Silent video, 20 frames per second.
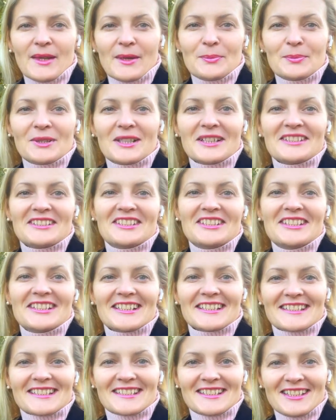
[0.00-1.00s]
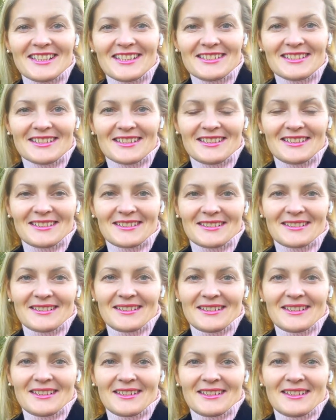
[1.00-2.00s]
плохие оценки
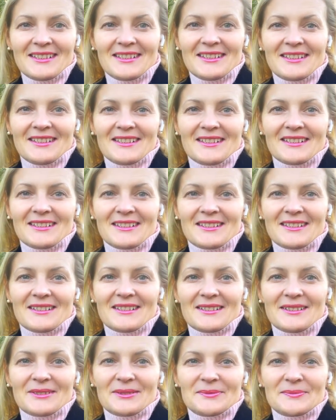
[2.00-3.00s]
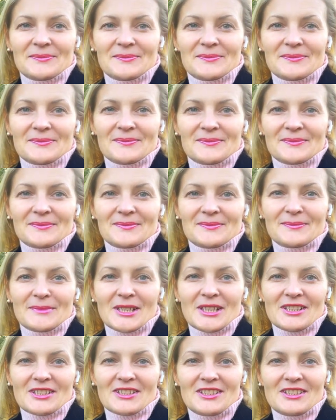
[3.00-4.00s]
э,
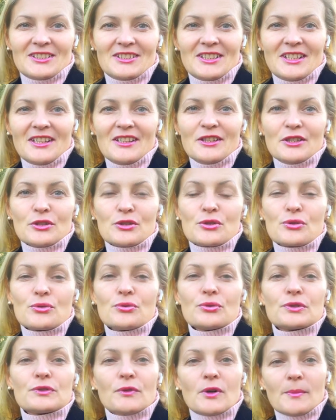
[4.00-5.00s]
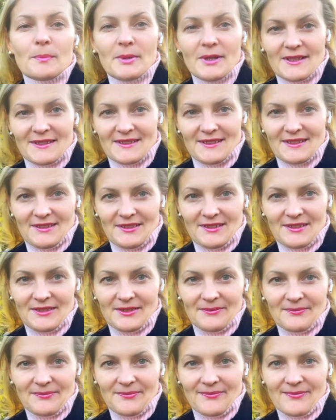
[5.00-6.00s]
моих детей к чувству
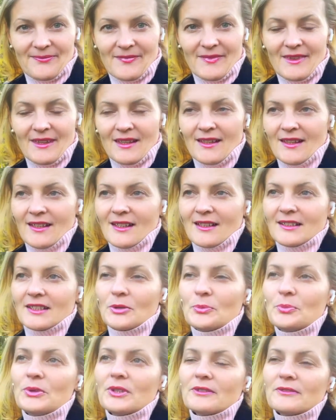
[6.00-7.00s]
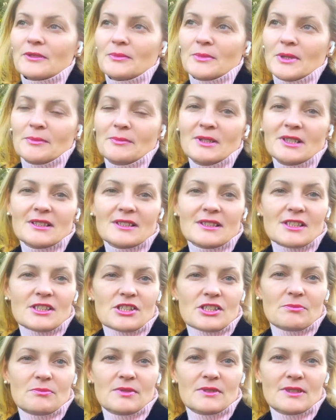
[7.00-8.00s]
опасности. На первый момент
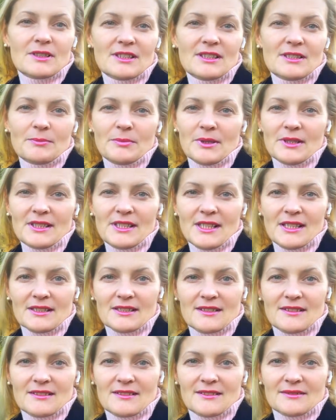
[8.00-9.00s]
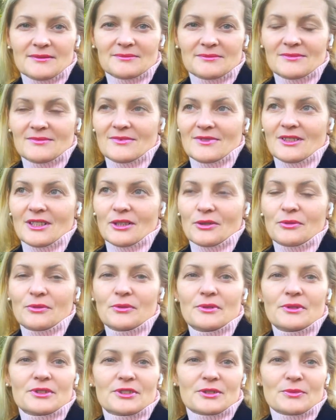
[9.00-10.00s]
даже было непонятно,
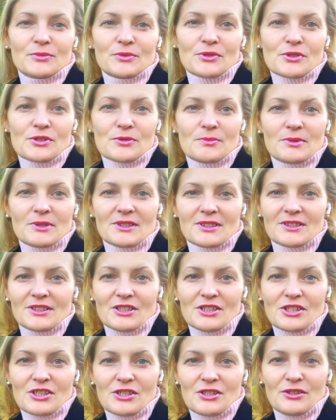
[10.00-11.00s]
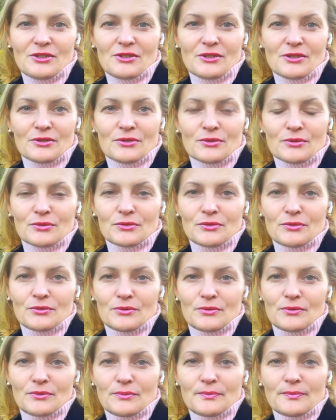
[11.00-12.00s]
какое это может быть отношение друг к
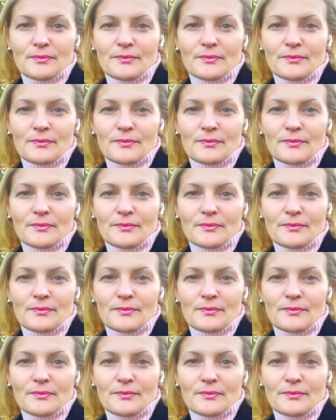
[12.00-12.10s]
другу